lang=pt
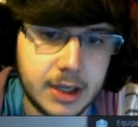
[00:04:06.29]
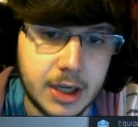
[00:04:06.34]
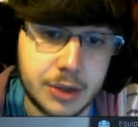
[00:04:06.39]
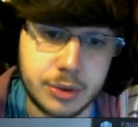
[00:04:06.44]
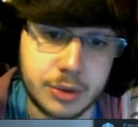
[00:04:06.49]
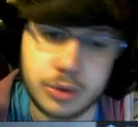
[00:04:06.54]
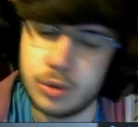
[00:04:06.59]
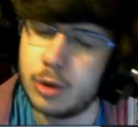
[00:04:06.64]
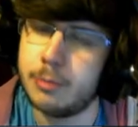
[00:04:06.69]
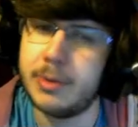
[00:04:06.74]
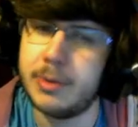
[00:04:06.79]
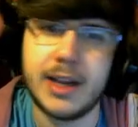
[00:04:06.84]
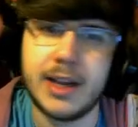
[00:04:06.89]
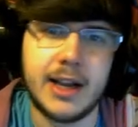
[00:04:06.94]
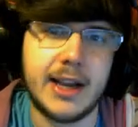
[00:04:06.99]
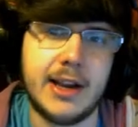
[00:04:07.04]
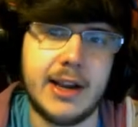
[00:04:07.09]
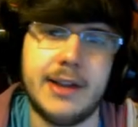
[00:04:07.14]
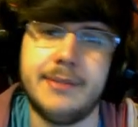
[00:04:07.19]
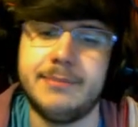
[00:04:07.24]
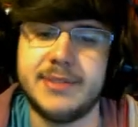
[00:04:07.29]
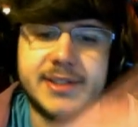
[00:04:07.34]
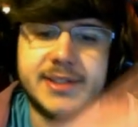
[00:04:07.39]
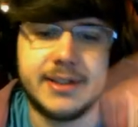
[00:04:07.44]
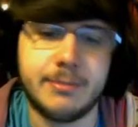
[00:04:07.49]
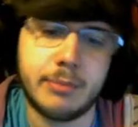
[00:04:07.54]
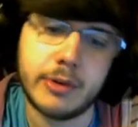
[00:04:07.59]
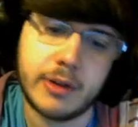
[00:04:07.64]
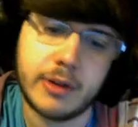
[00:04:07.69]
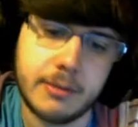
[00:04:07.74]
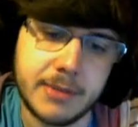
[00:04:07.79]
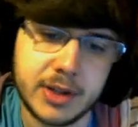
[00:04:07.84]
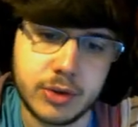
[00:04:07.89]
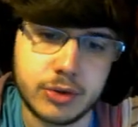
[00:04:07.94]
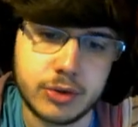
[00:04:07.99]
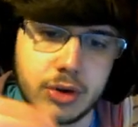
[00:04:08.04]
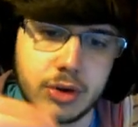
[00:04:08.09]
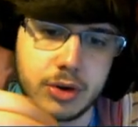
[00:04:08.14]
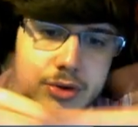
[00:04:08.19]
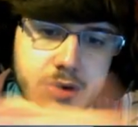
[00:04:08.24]
então estou a acompanhar, é,
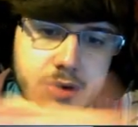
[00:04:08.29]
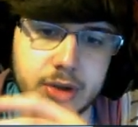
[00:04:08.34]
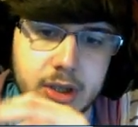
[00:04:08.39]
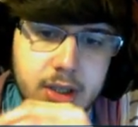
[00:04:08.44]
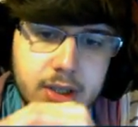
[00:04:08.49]
provavelmente os jogos,